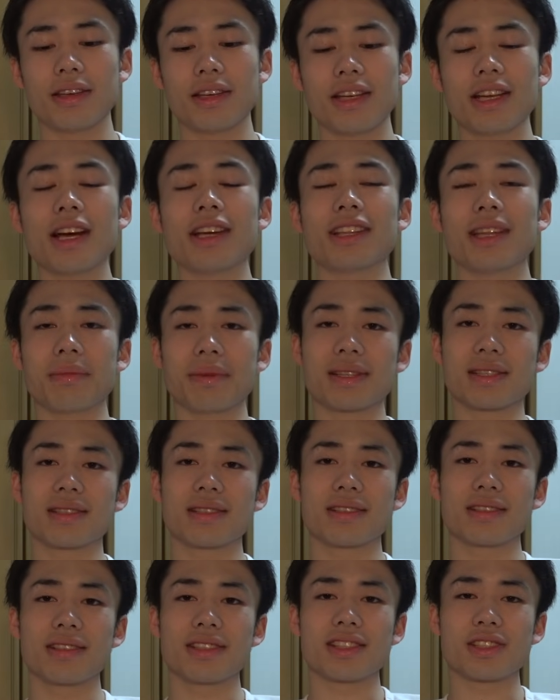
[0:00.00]
開いてま
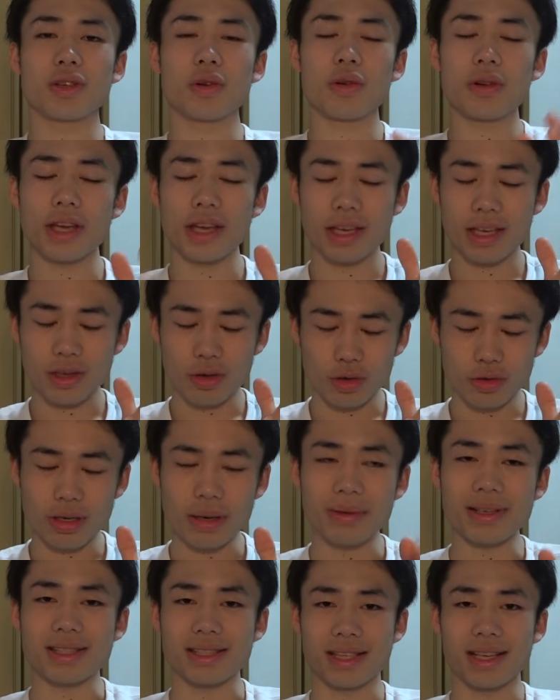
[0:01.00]
す。で、衝撃を受
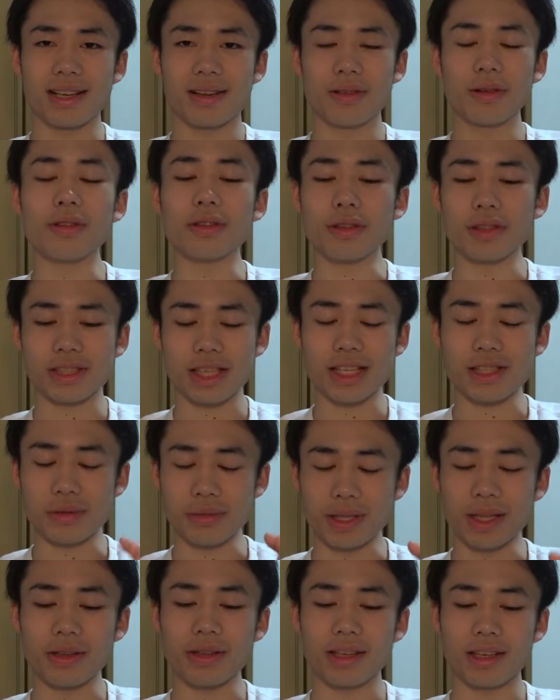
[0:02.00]
けました。ほんと最
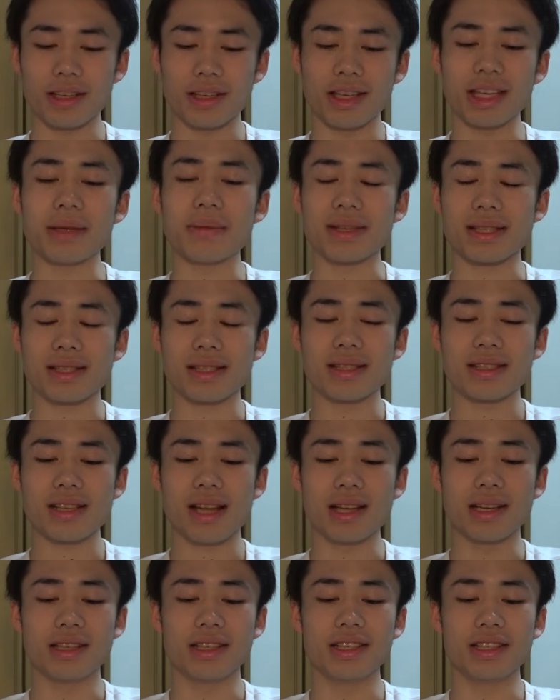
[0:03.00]
初見た時。いきます。
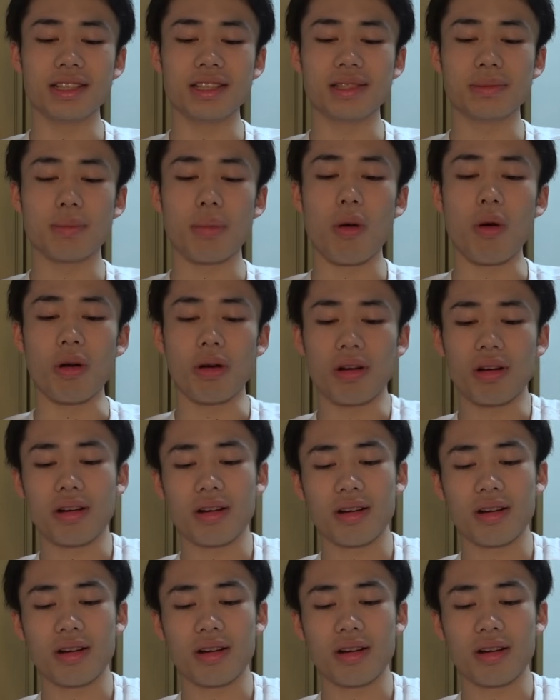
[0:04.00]
さん、に、いち、ポン。